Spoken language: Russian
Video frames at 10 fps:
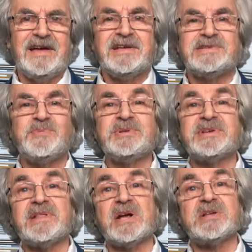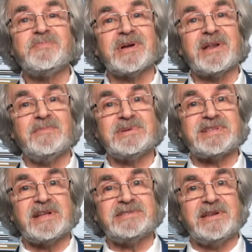Спонсор нашей программы –
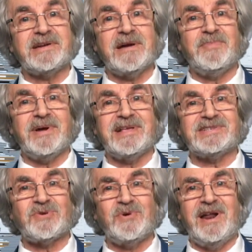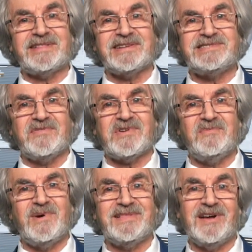строительная компания «Стройэлектросев
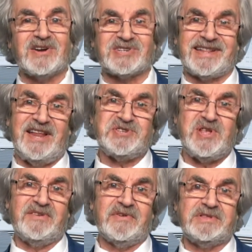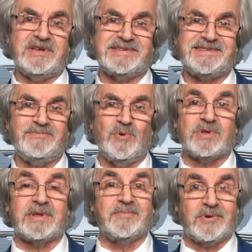Кавмонтаж». Отличные квартиры с
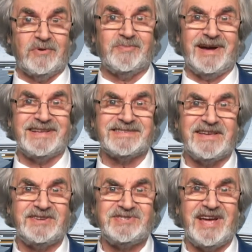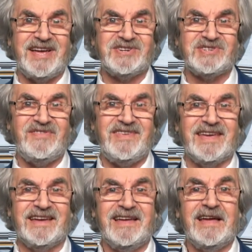ремонтом. Покупай, заезжай и
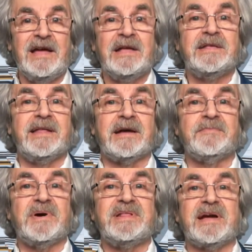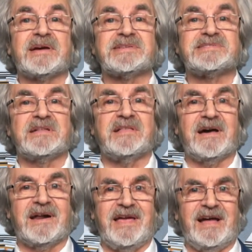живи. Телекомпания
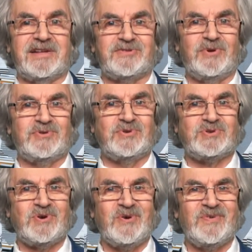«Краснодара» и Анатолий Тучков.